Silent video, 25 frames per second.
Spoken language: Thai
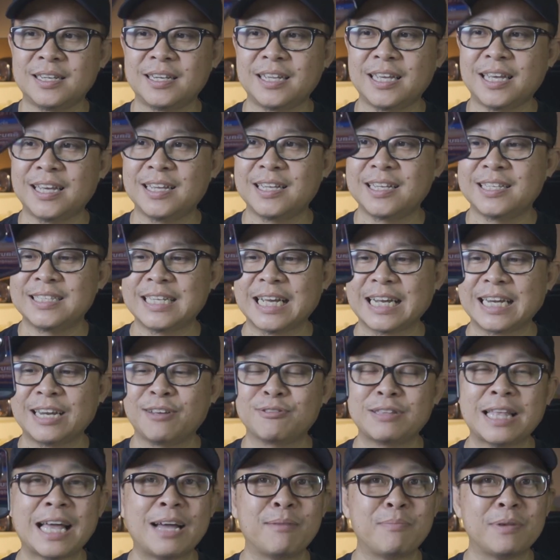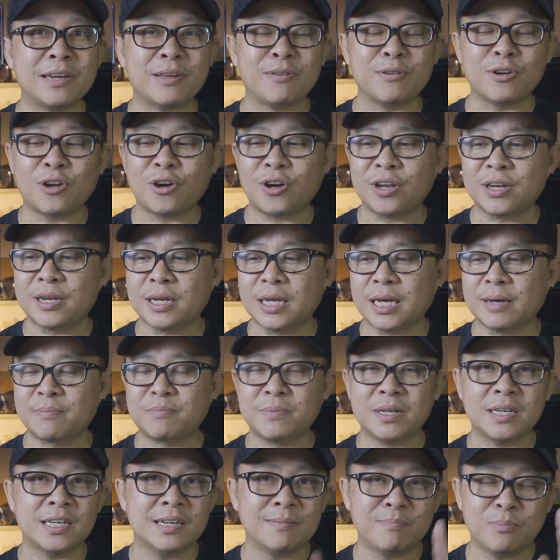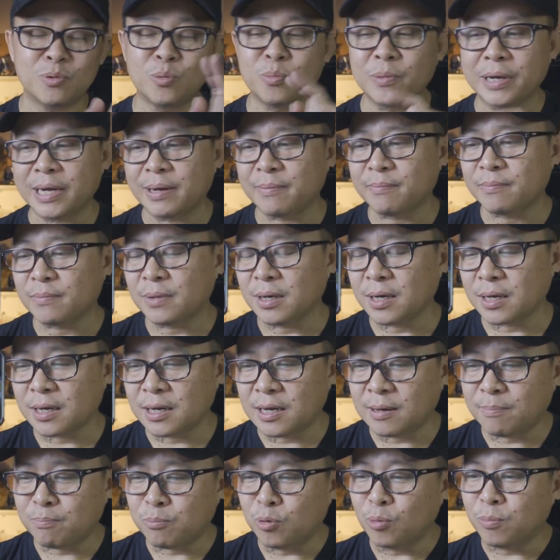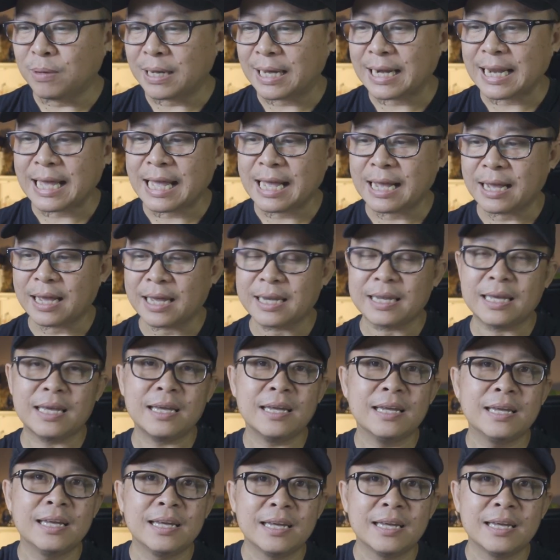เนี่ย จากแนวตั้งเป็นแนวนอนนะครับ นี่คือปุ่ม M แล้วก็ปุ่มข้างล่างอันนี้